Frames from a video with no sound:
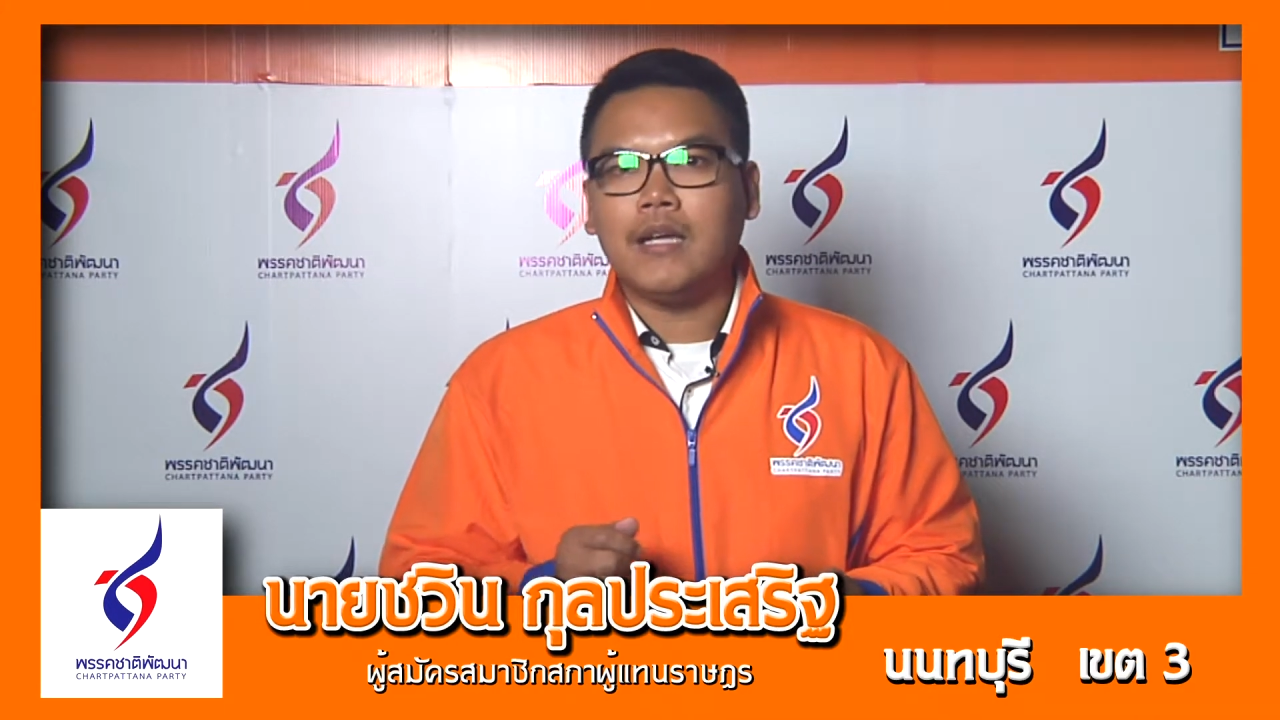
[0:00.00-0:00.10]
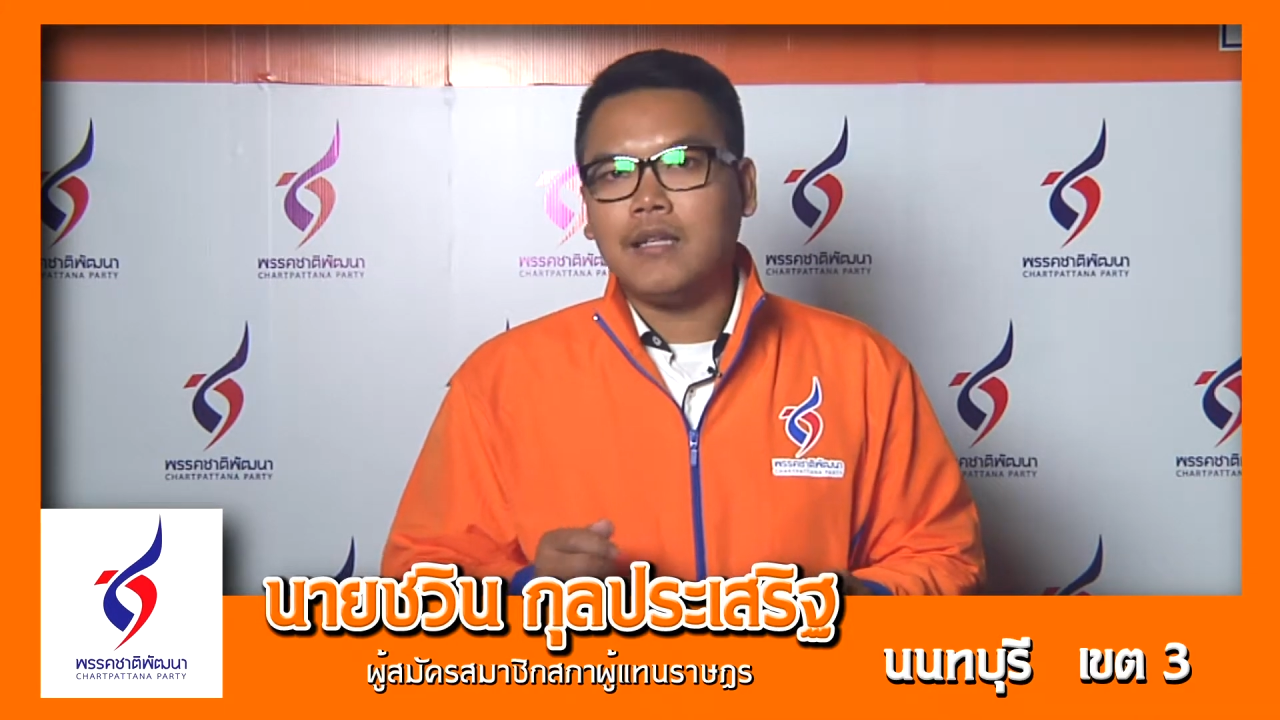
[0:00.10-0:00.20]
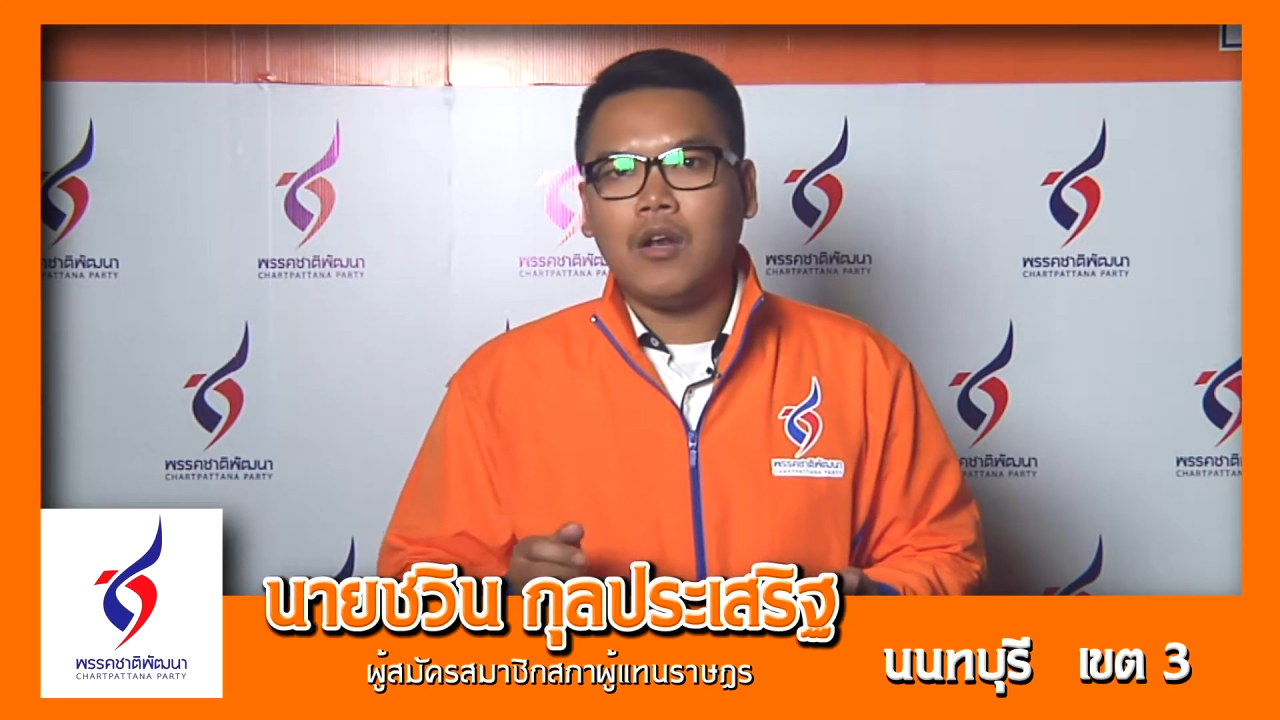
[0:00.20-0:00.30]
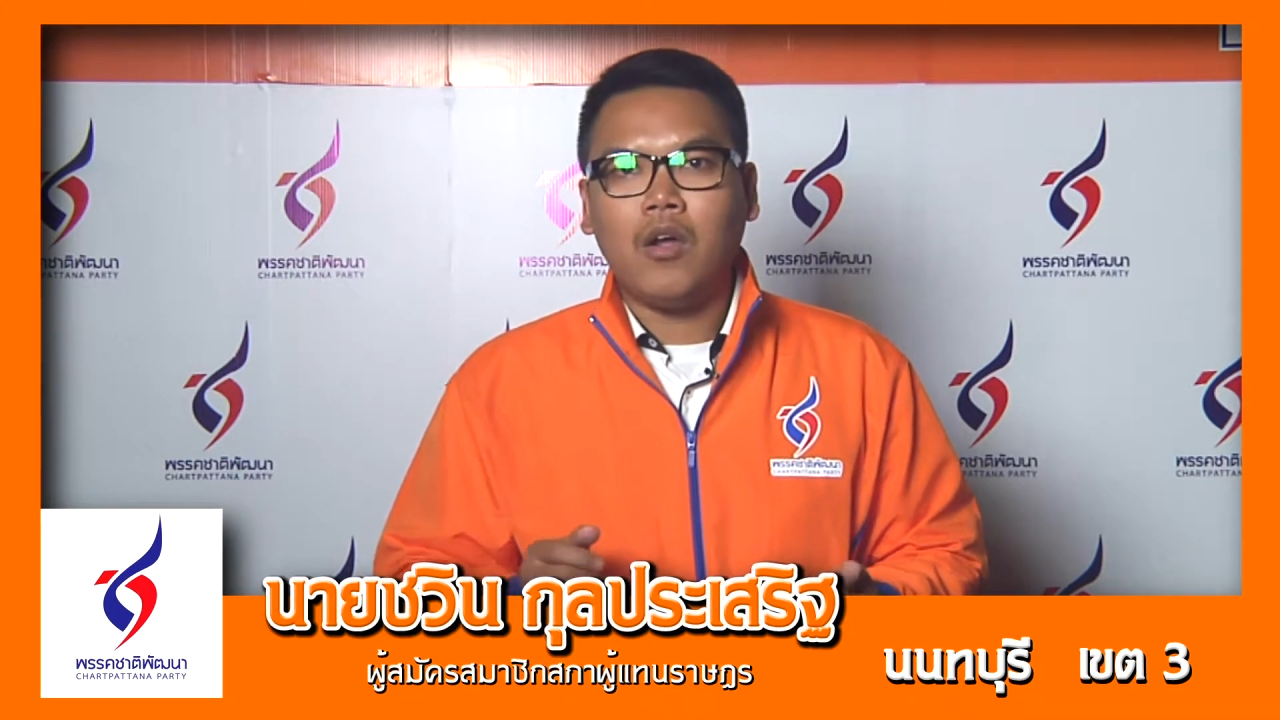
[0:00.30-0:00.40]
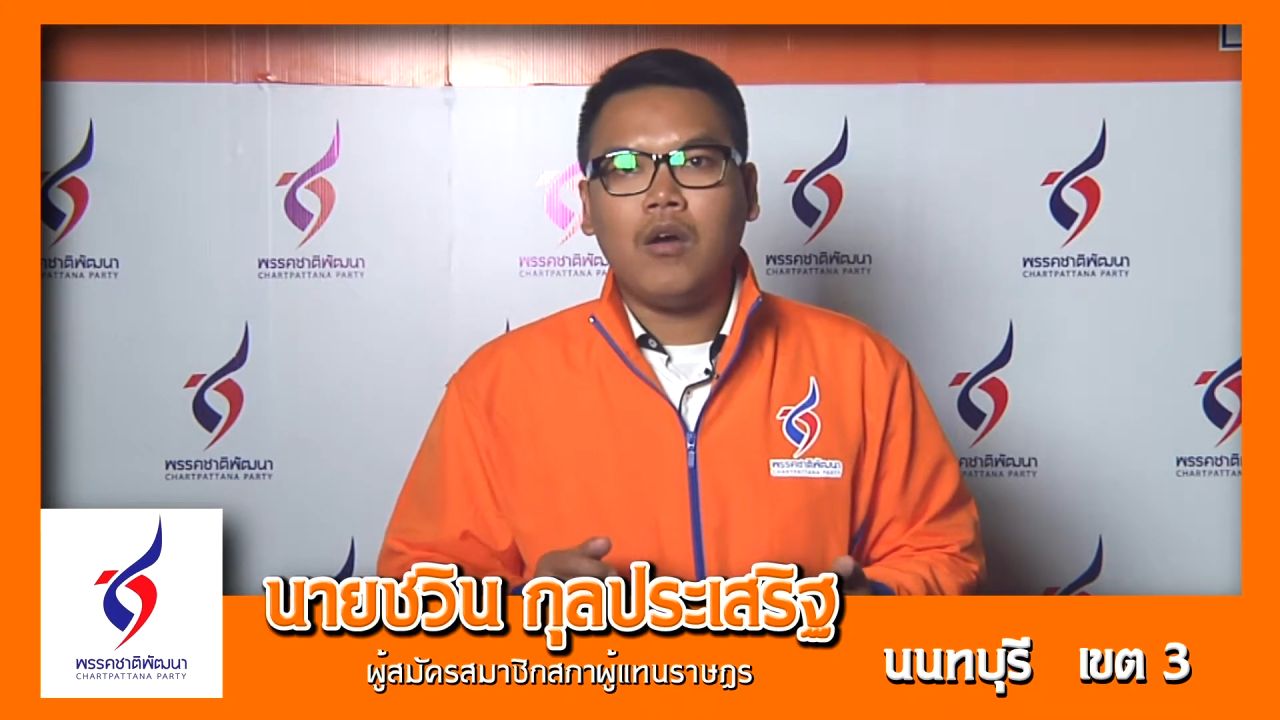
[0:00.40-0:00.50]
จะ
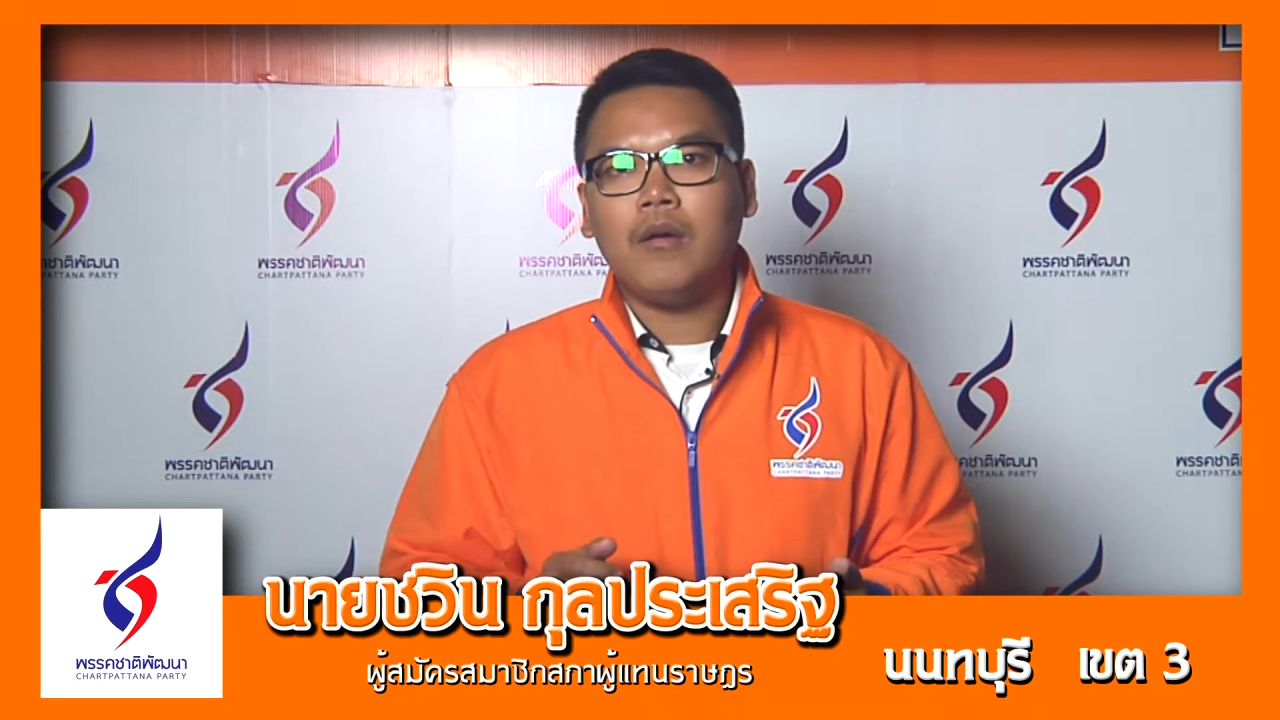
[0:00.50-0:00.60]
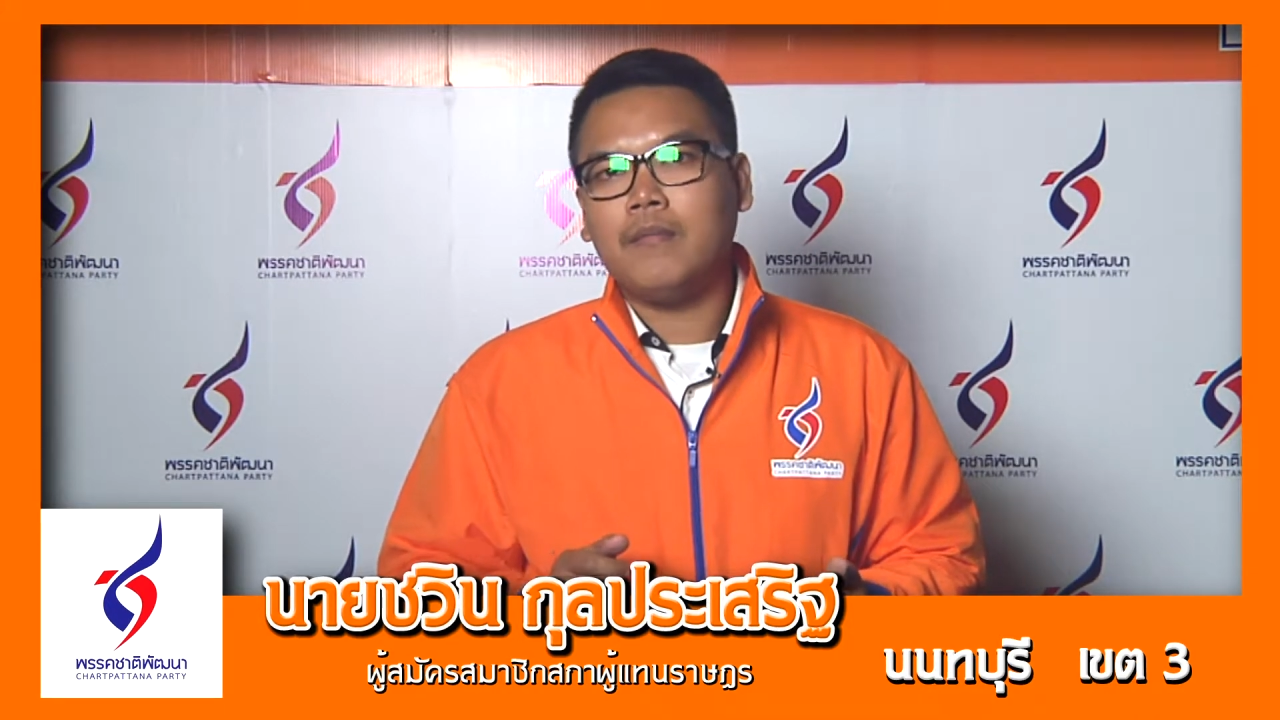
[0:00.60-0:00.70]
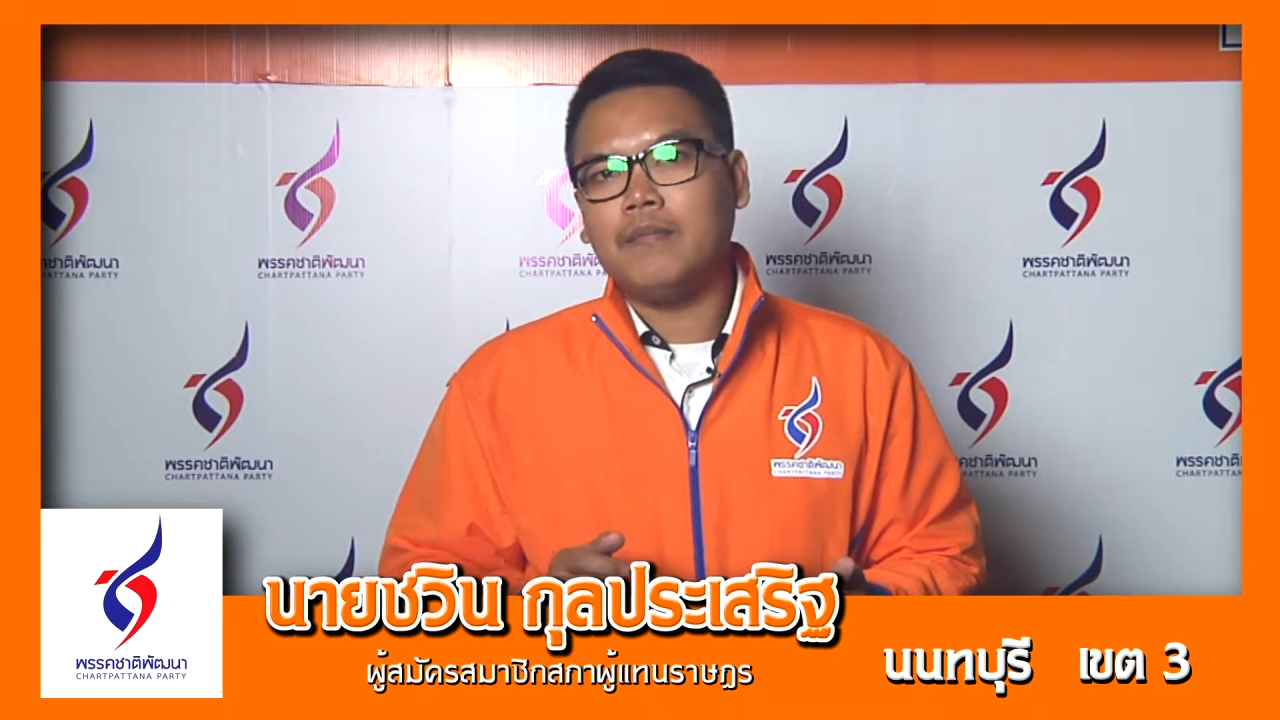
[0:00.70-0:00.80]
ทะเลาะ